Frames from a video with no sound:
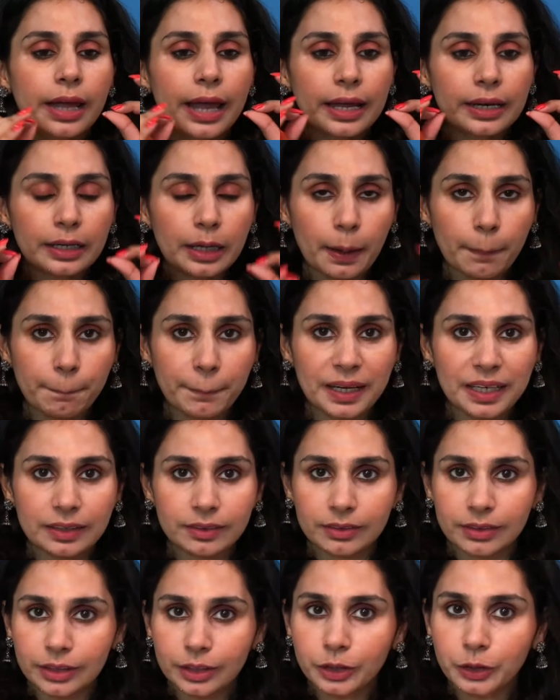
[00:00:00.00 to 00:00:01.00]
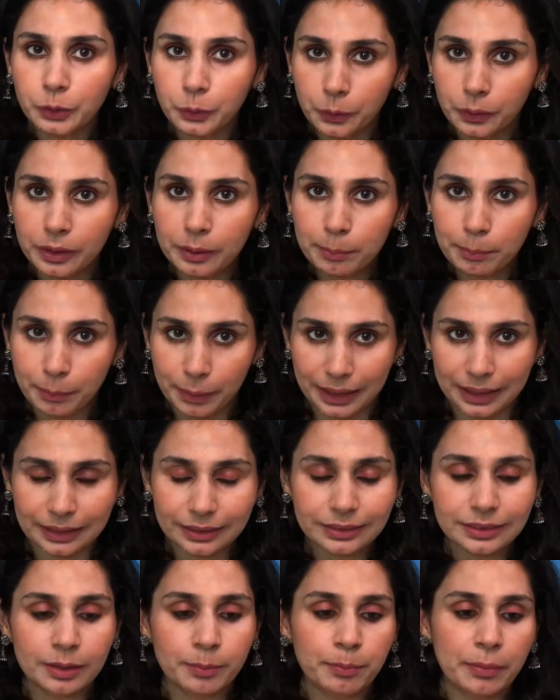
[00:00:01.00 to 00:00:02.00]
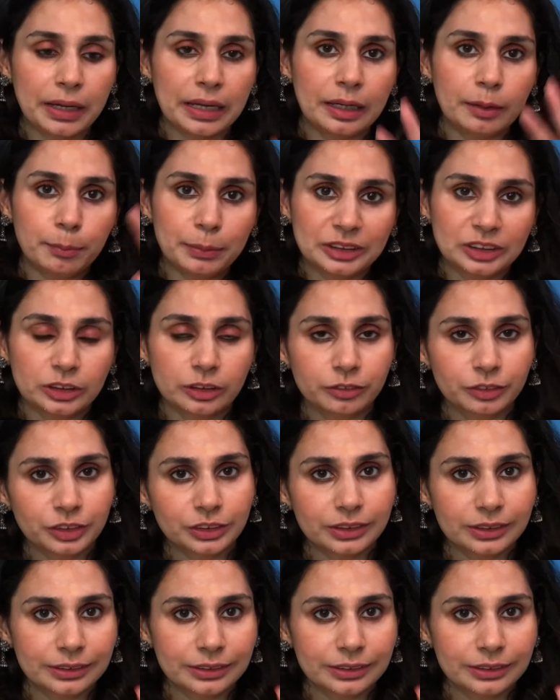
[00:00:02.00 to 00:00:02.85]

एन अमेजिंग ड्यूई बेस मैं एक पिक्चर विक्चर